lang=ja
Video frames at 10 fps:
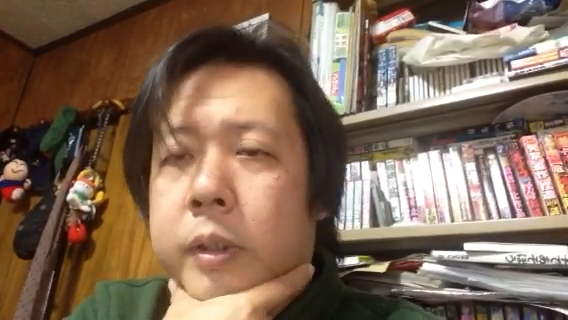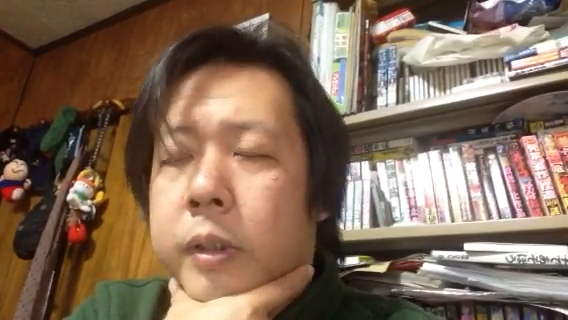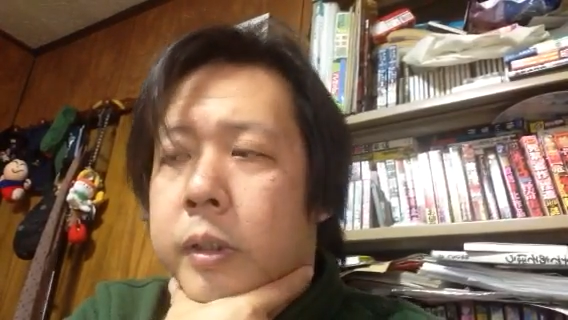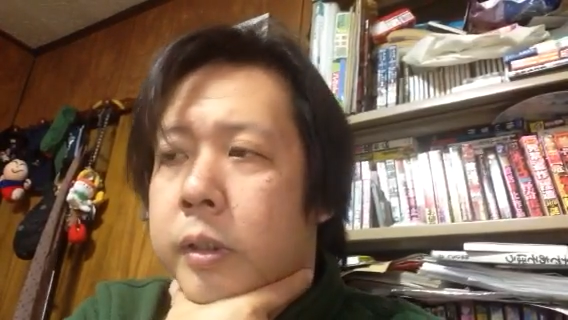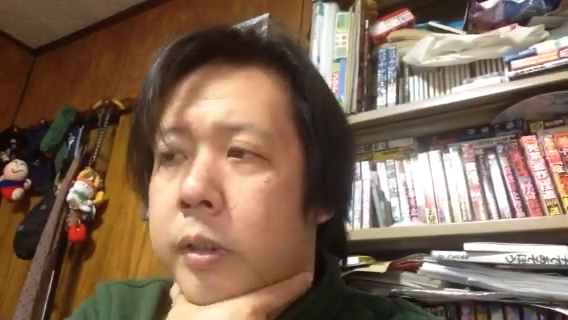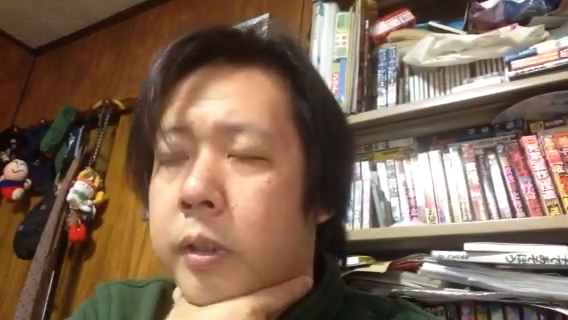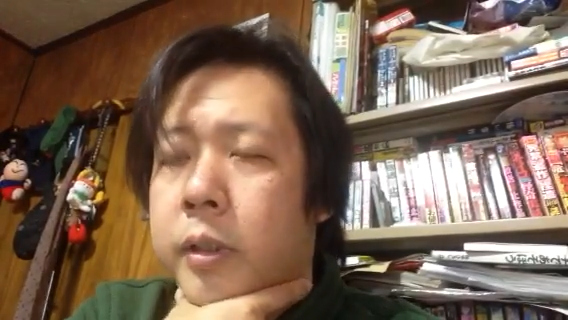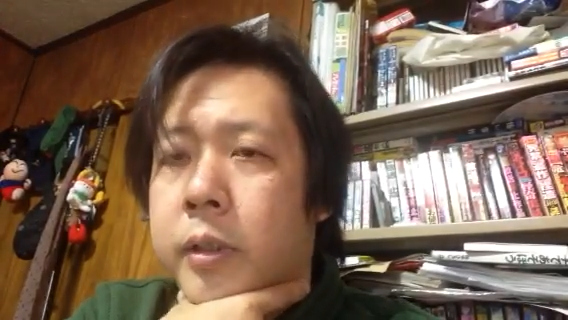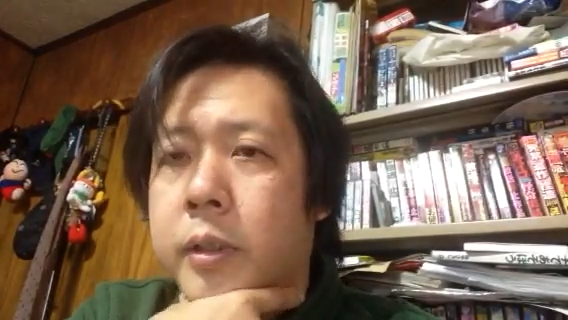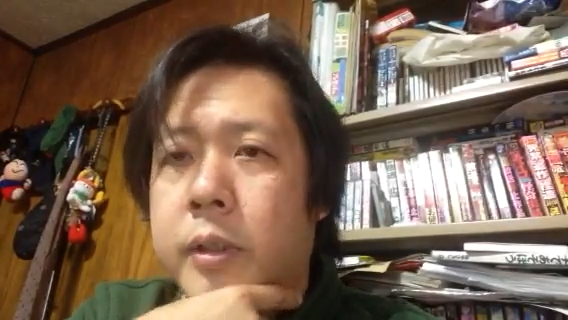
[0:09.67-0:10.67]

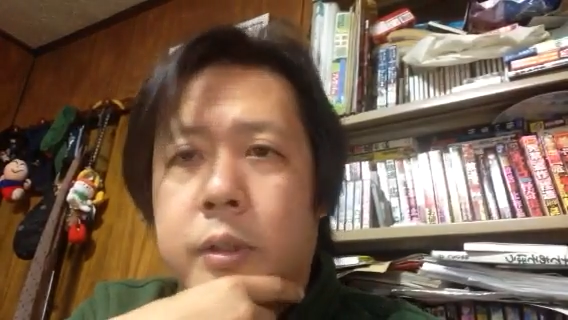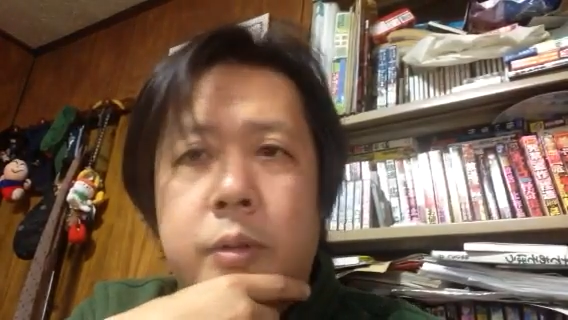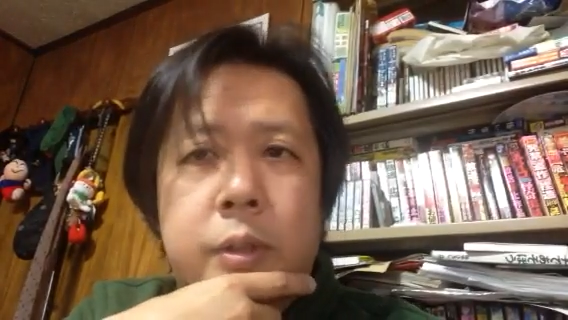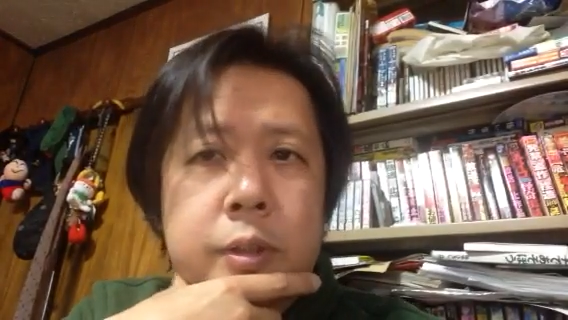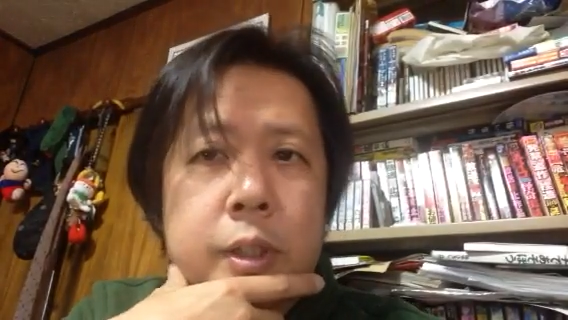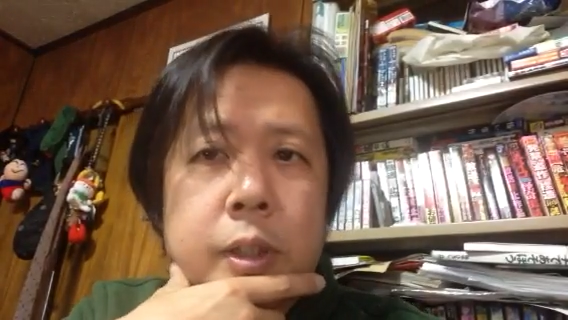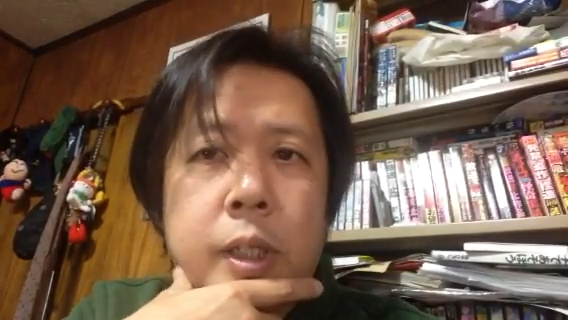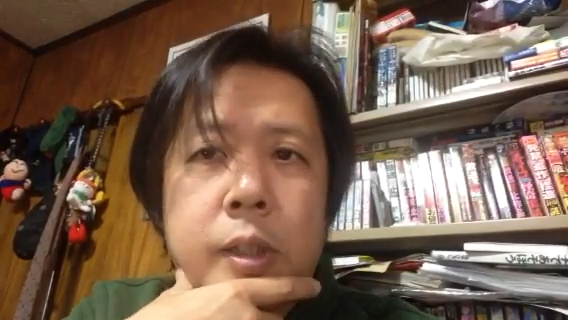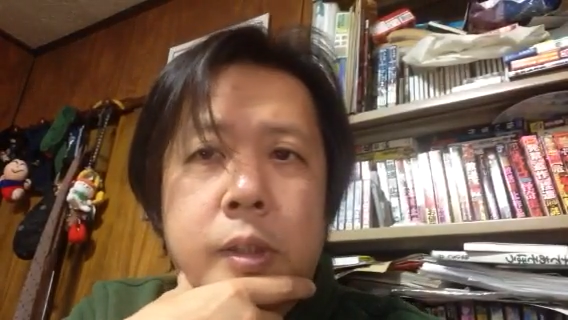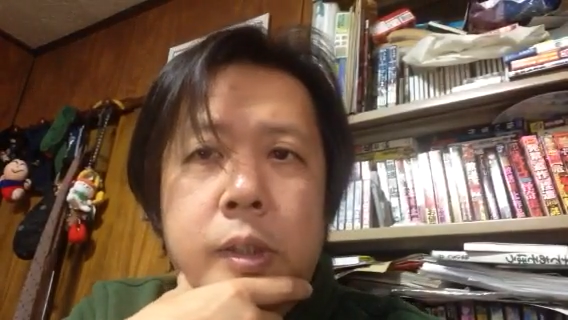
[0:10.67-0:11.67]
今日はですね、
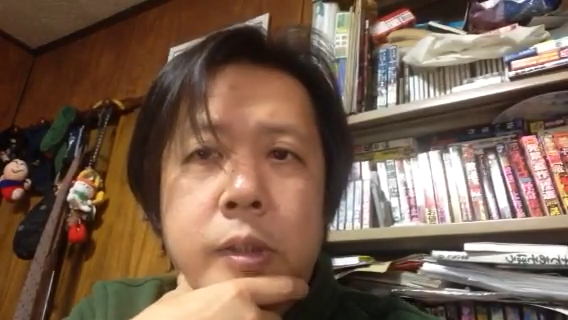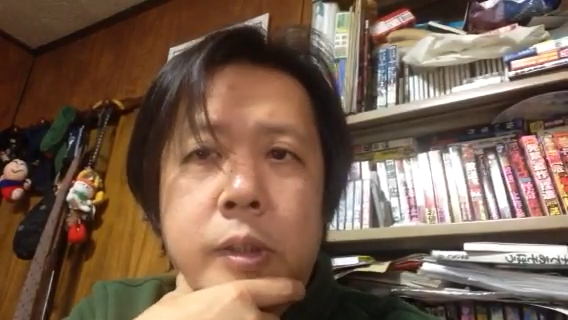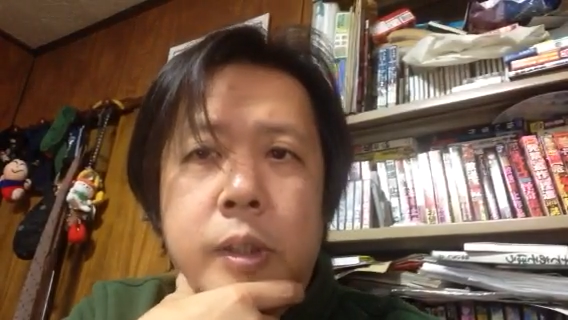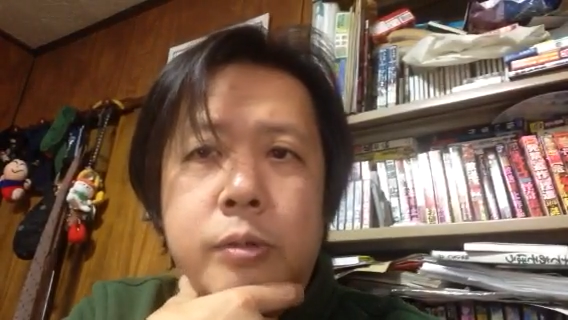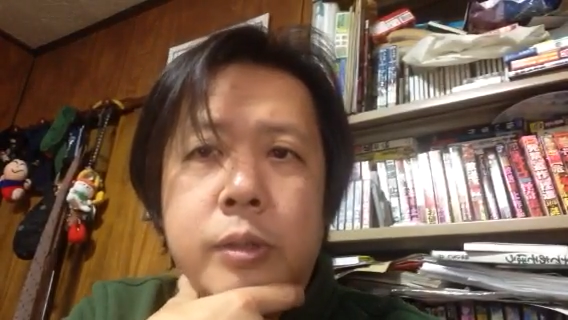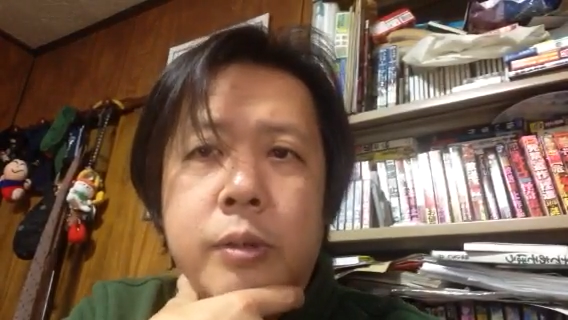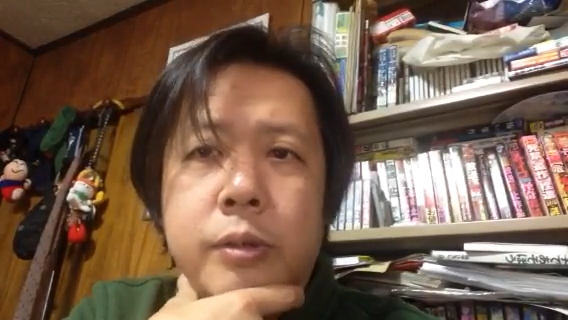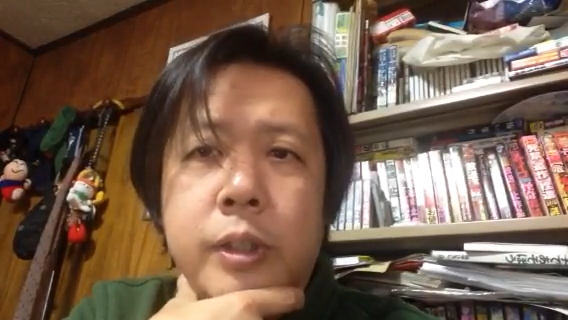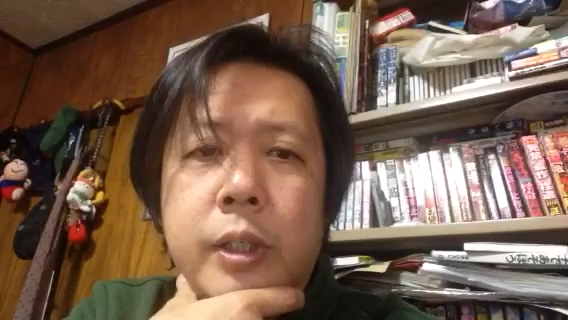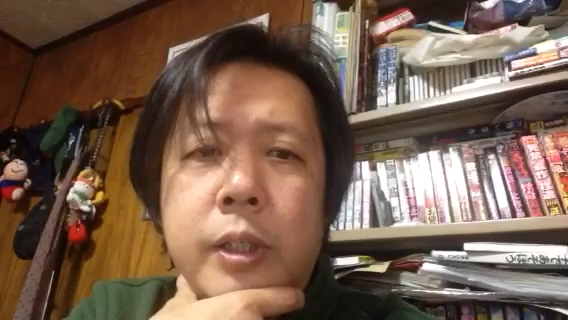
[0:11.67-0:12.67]

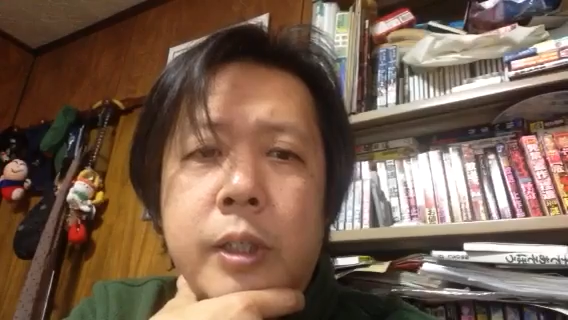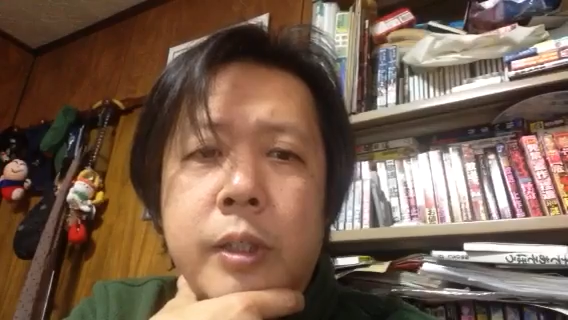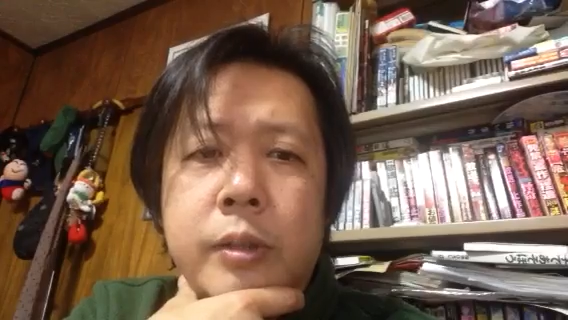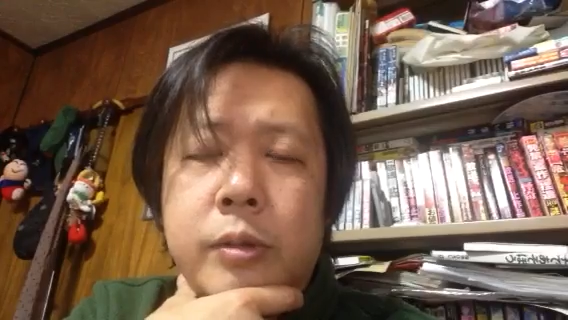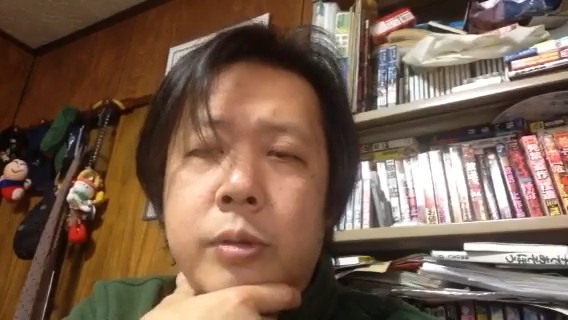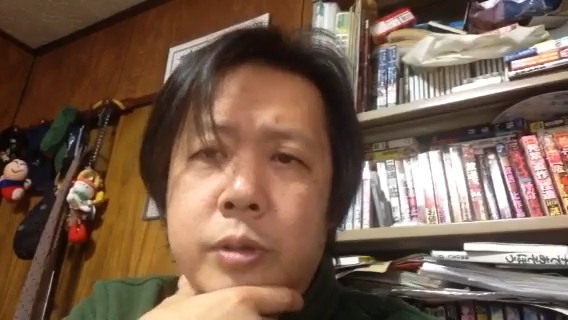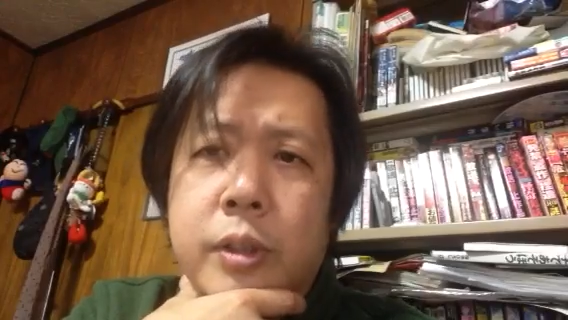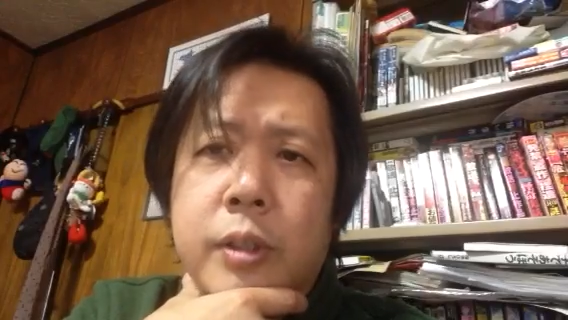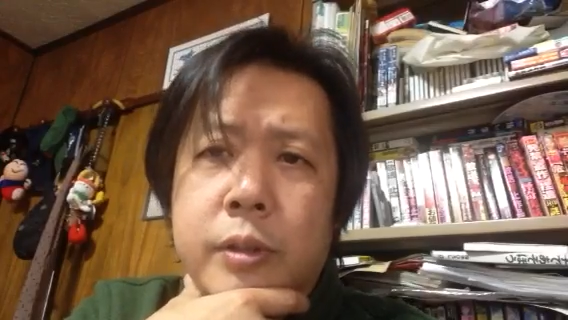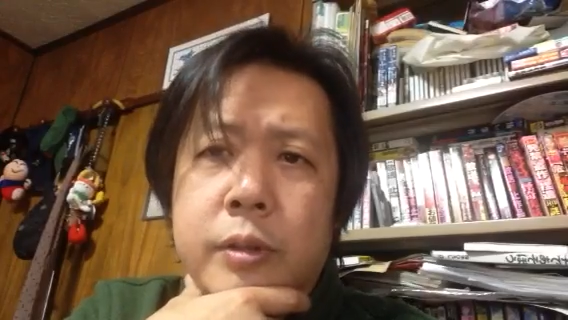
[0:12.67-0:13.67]
ケンタッキーフライドチキンに関する都市
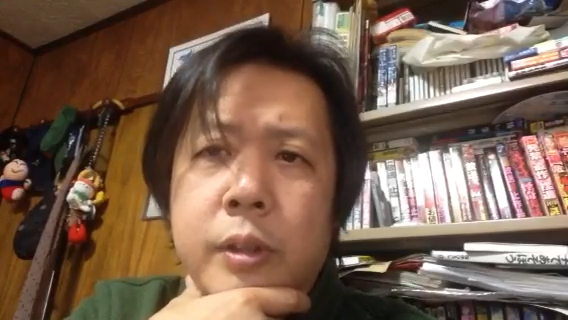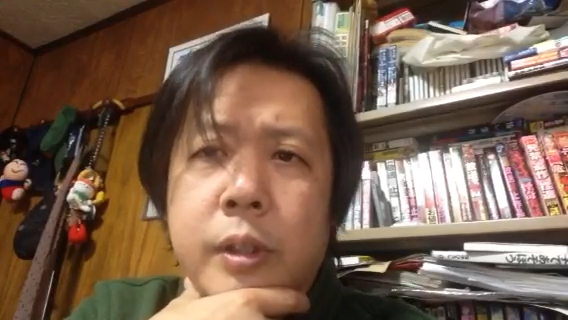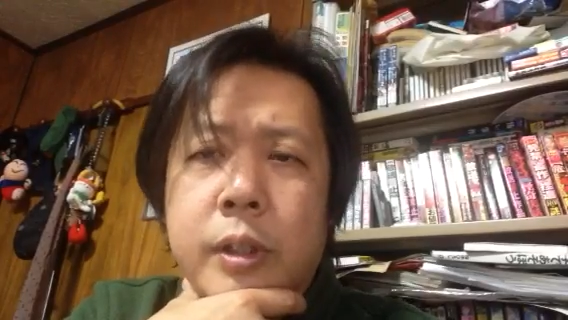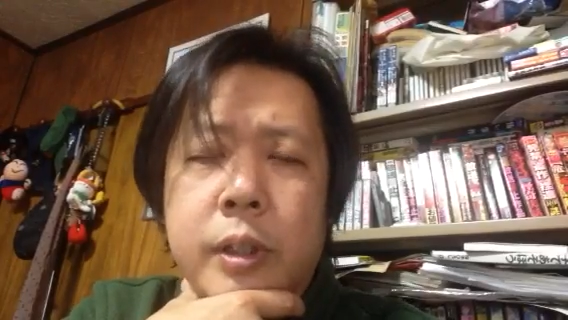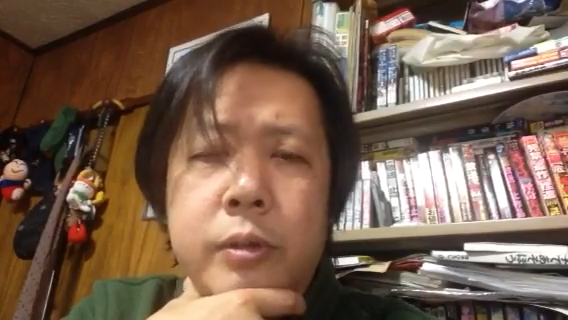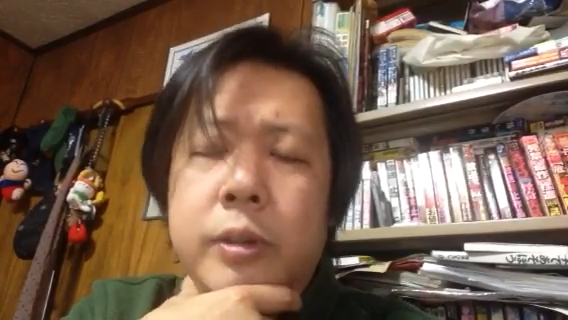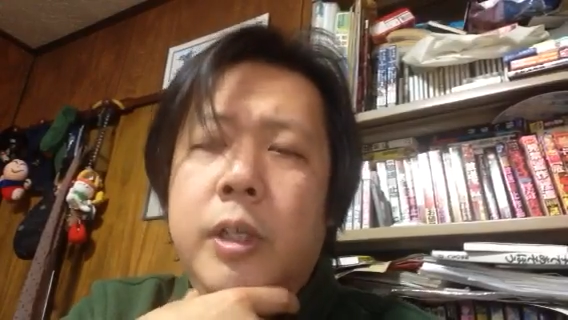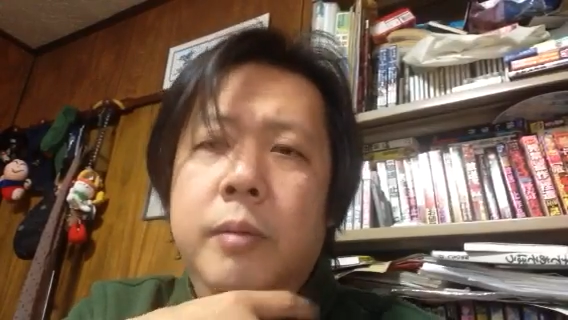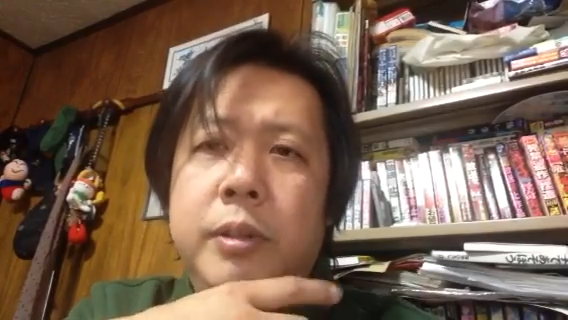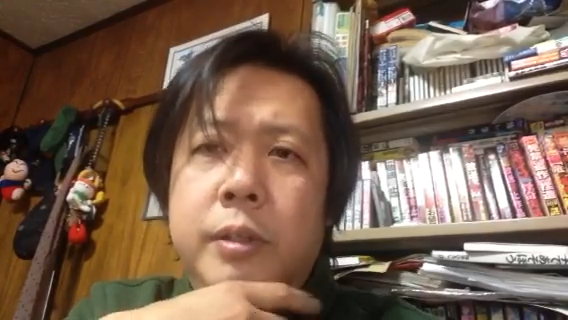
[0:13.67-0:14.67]
伝説、いくつ
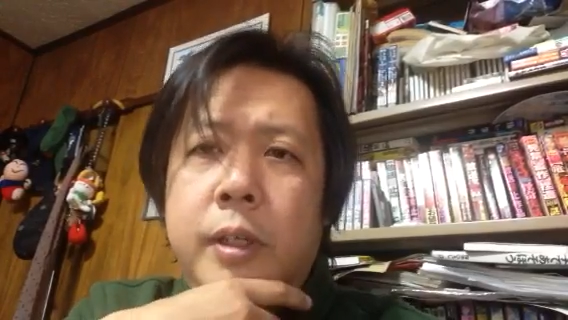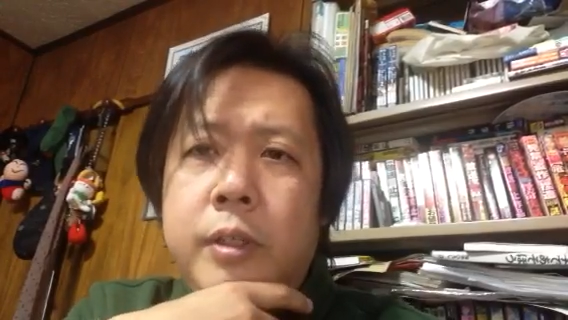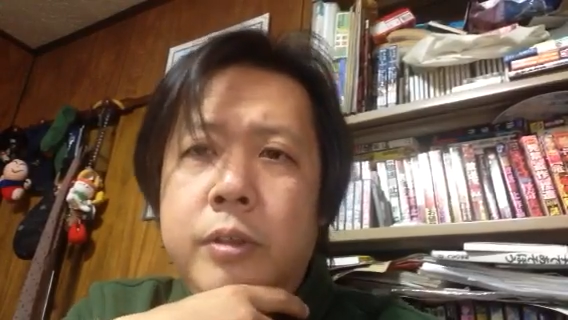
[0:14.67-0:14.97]
かありますね。